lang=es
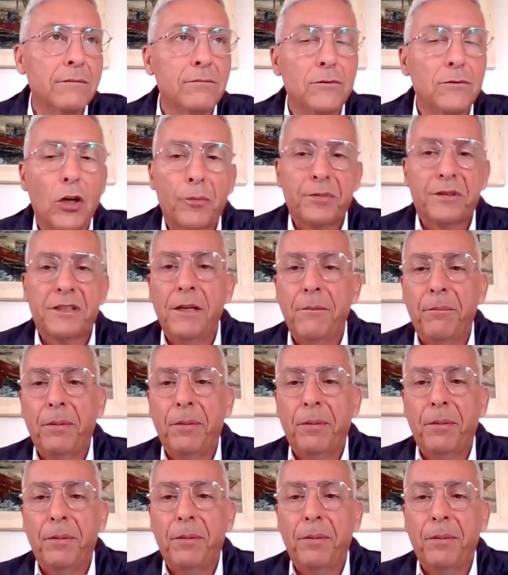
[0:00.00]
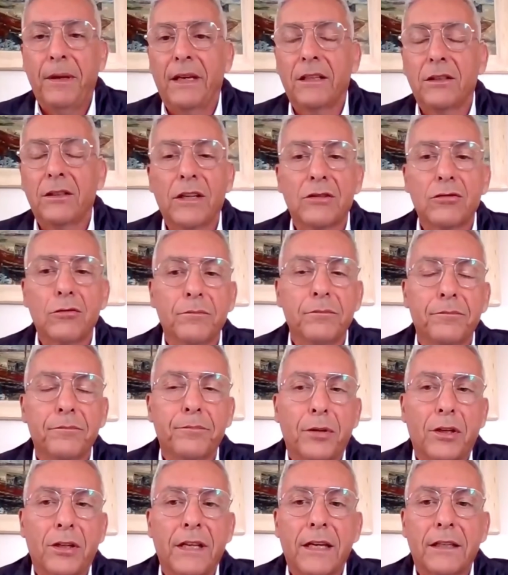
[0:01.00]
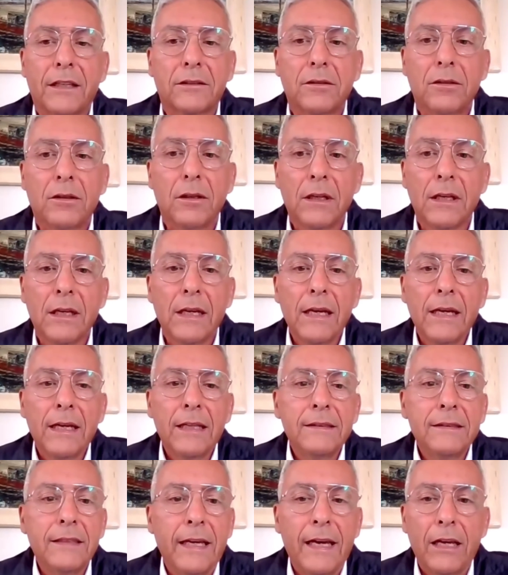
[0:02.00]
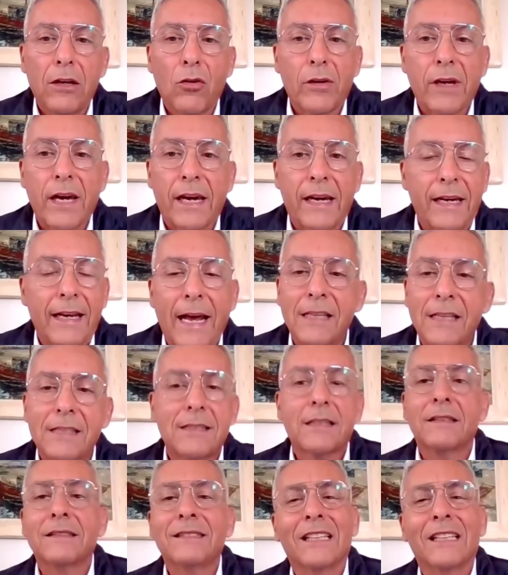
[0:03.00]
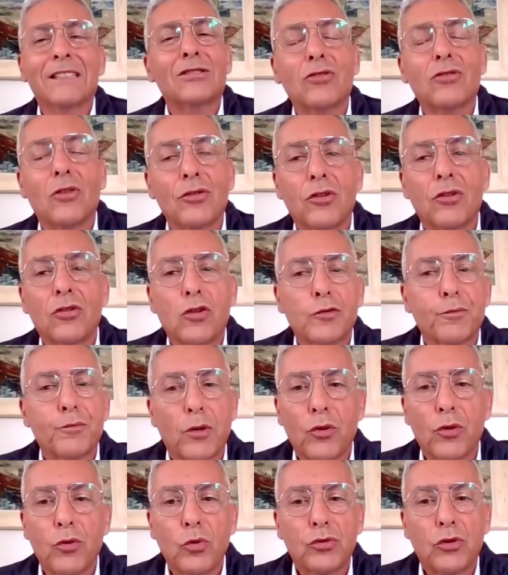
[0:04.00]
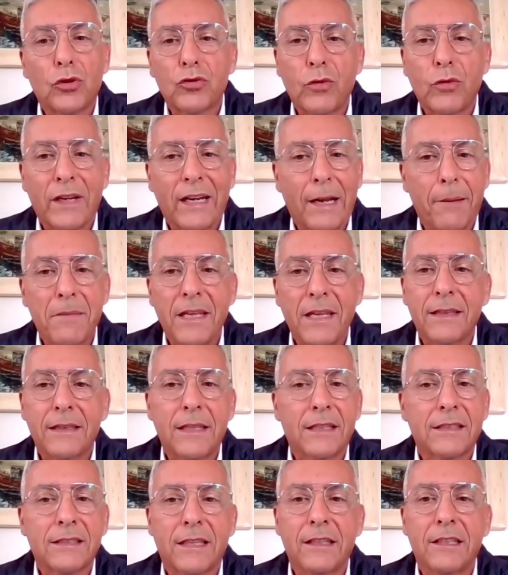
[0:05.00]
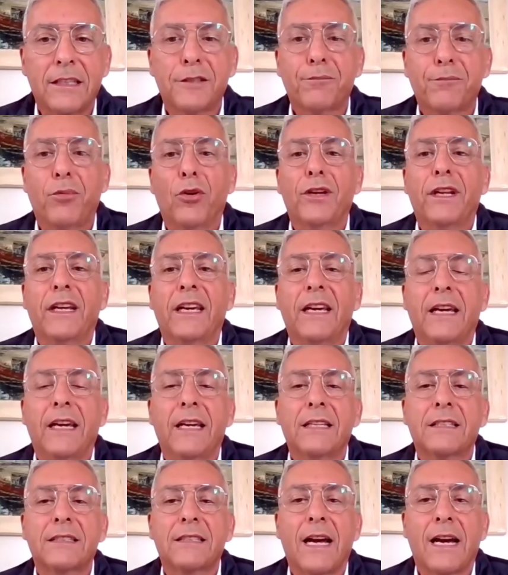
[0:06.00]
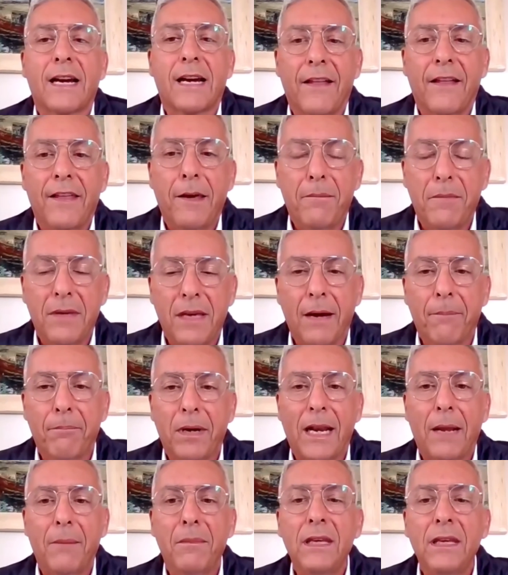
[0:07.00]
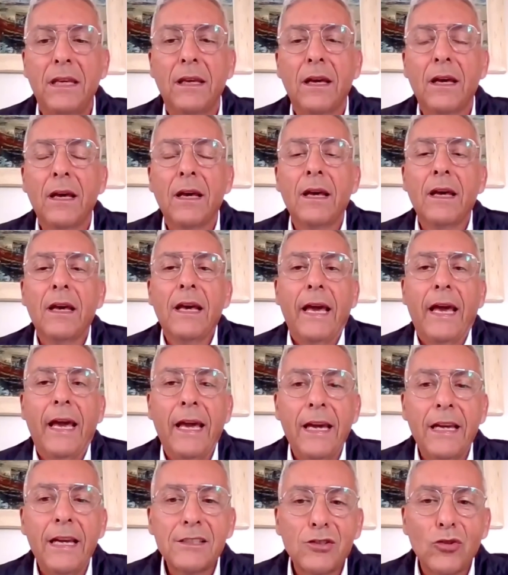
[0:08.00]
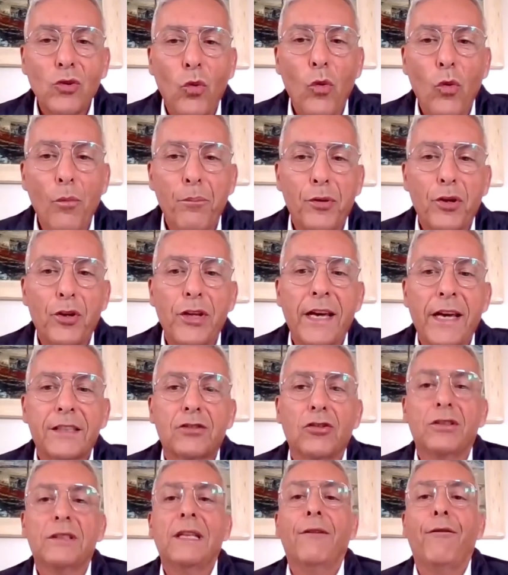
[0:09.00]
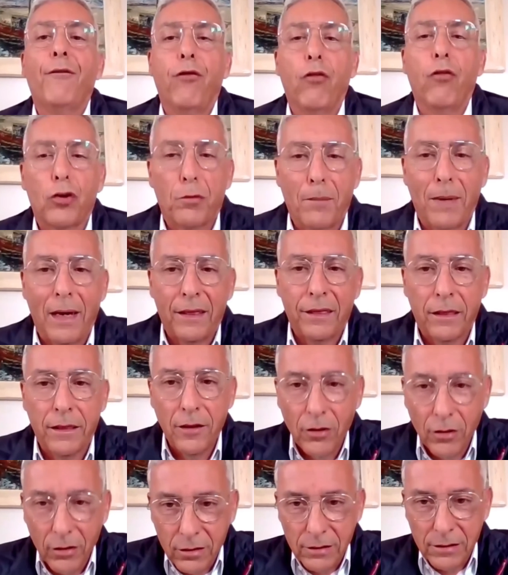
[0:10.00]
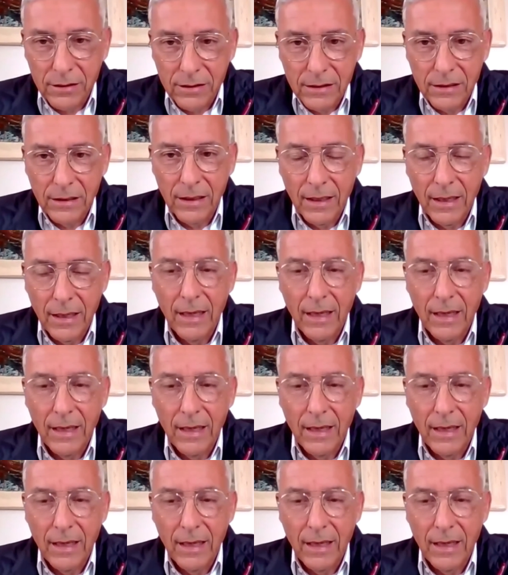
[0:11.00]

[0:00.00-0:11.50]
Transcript: dropshipping, no es un proyecto de lo que queráis, de todos los productos o herramientas que dispone esta academia. Para mí es un proyecto de formación